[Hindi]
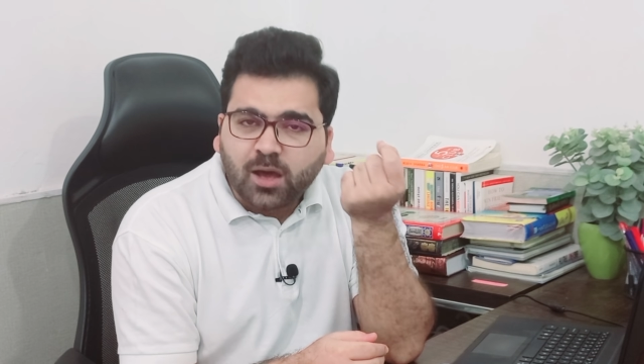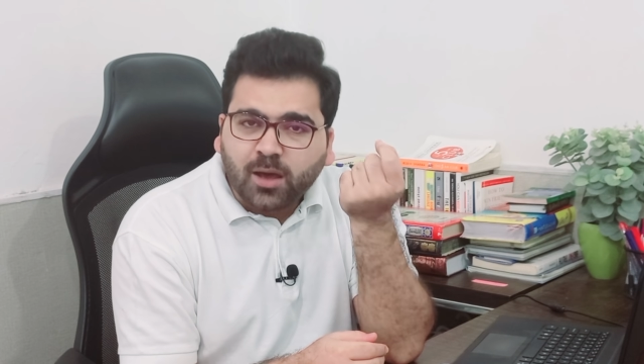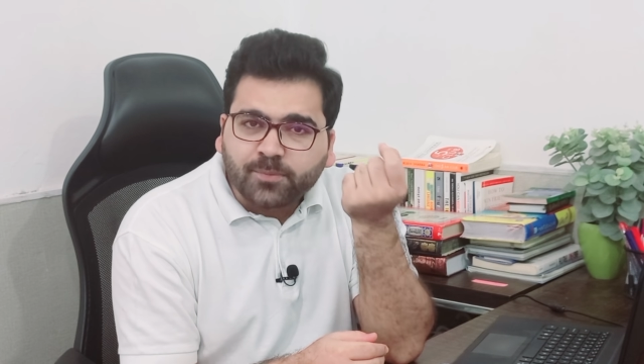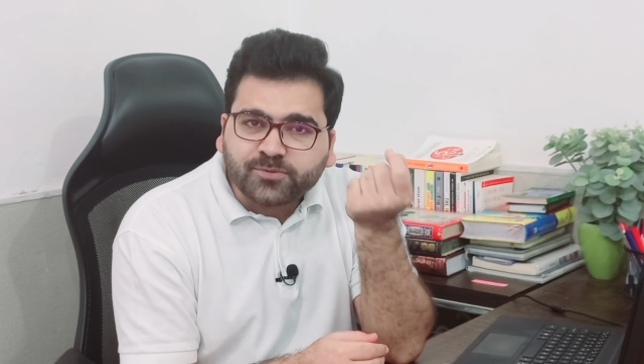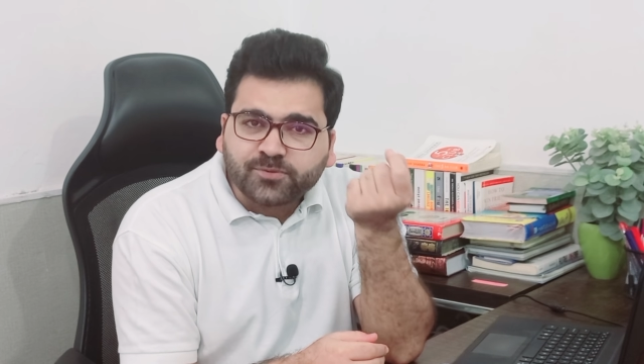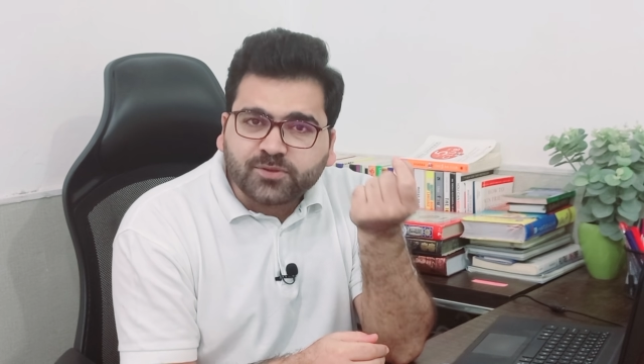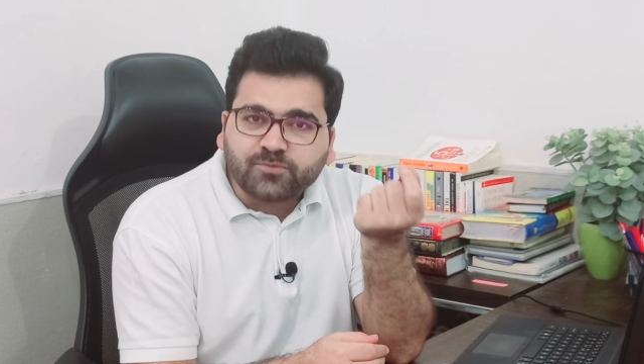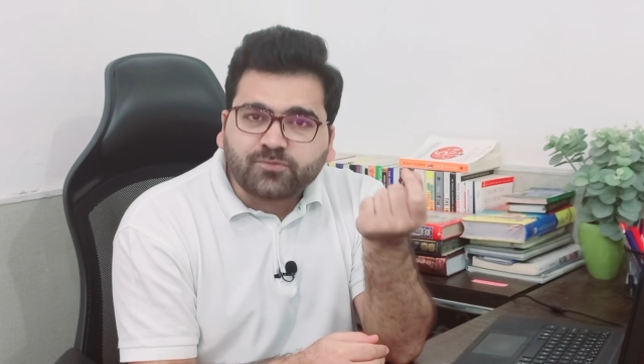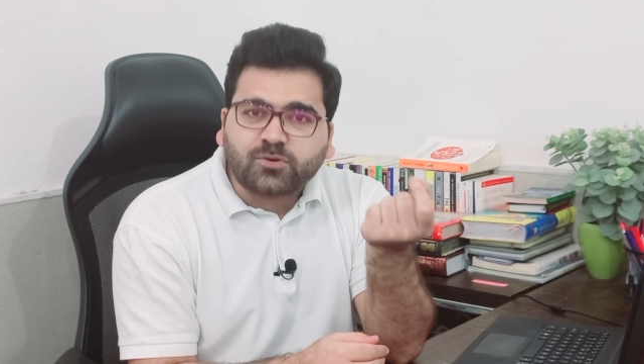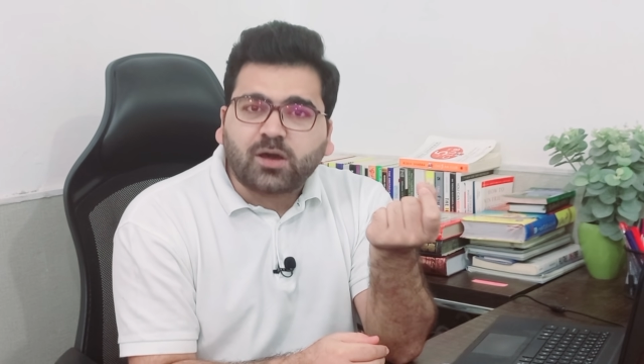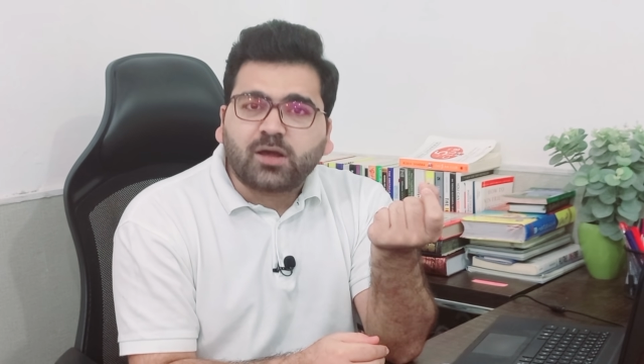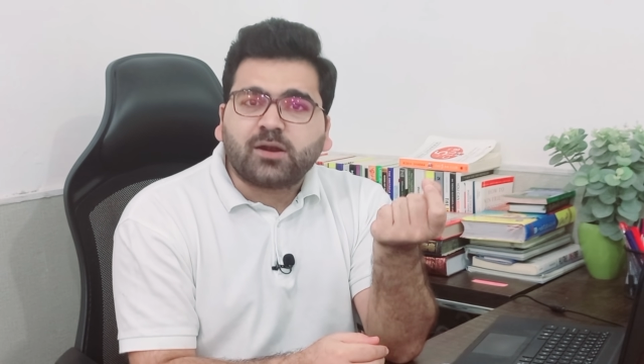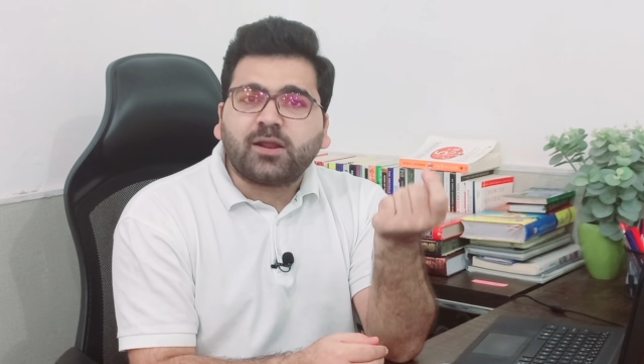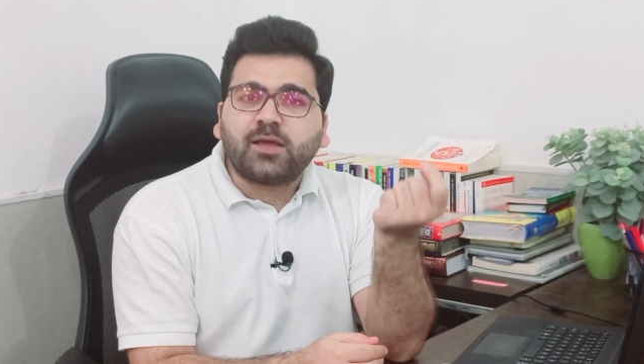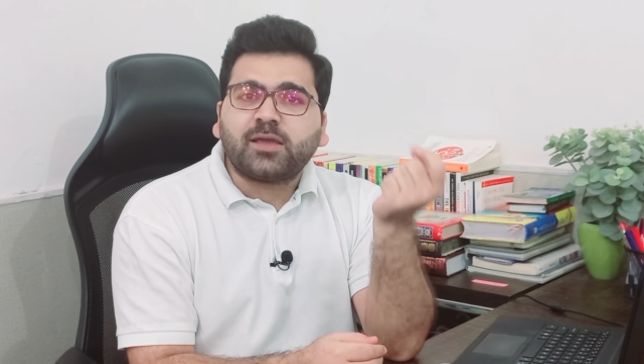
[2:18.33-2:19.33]
आपसे
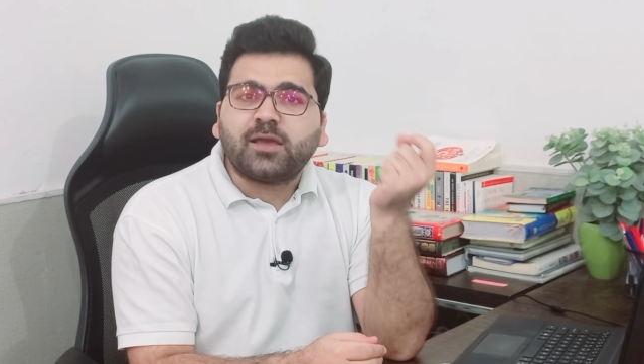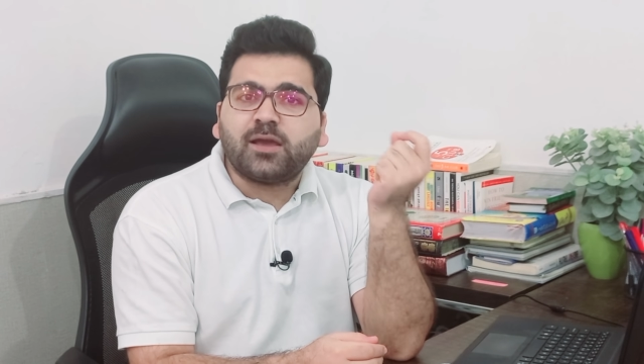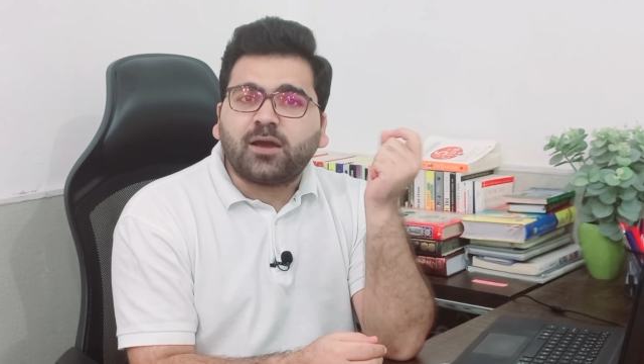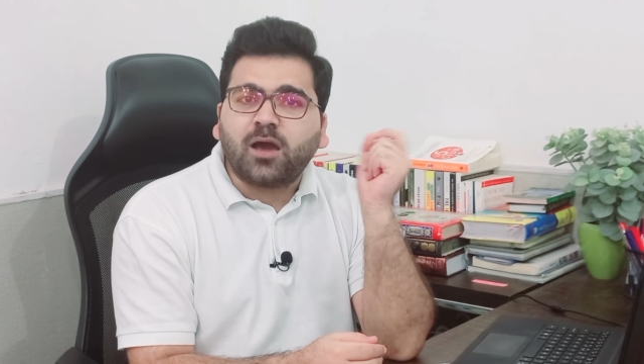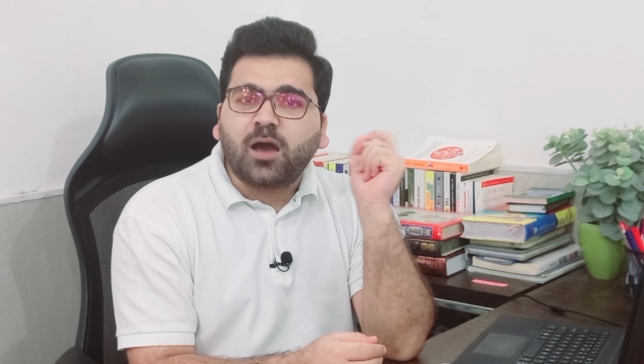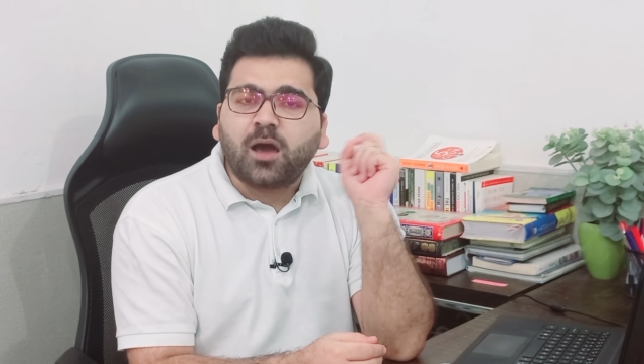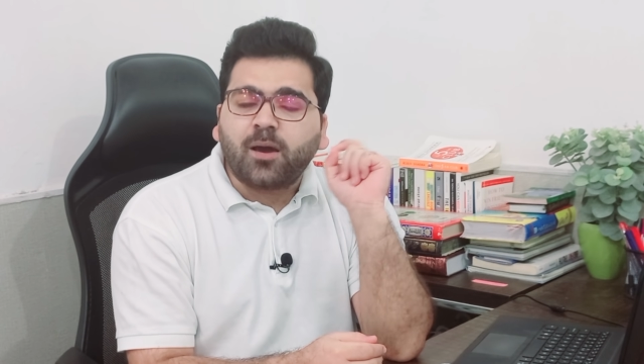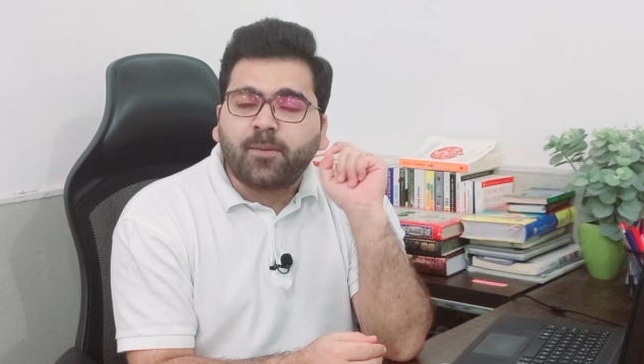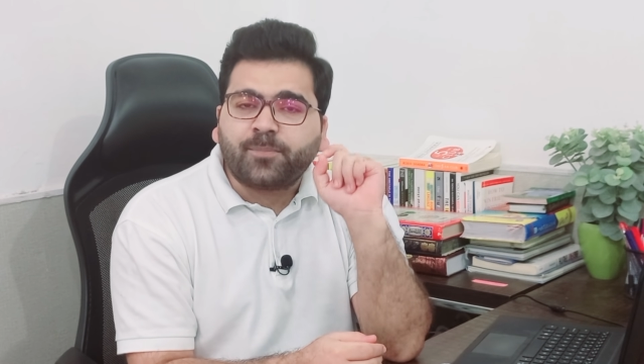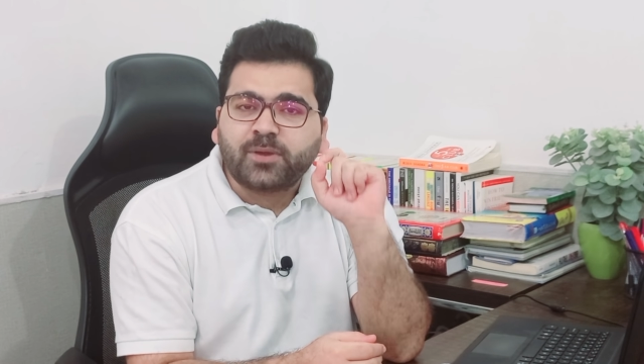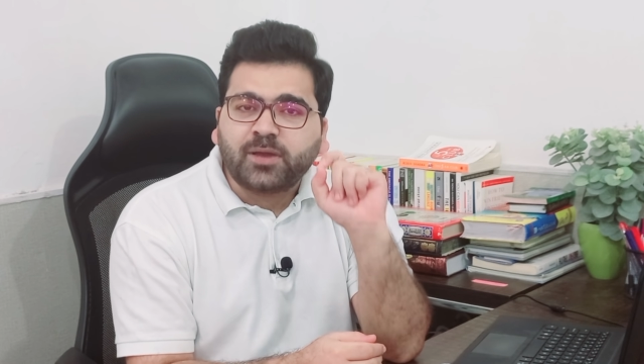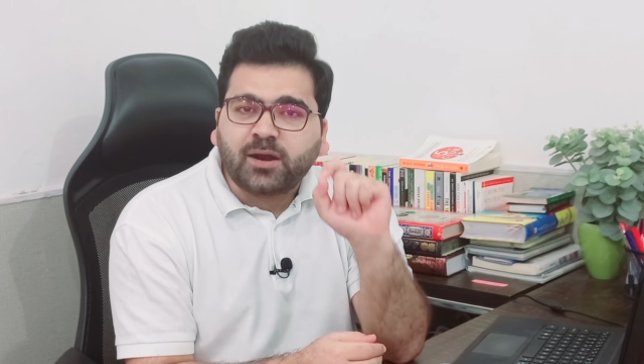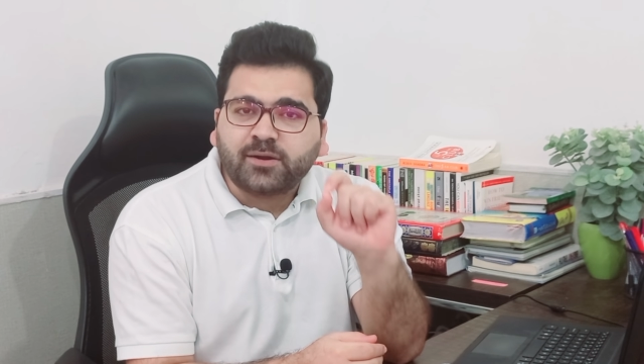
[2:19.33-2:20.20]
कर रहा है कि आपके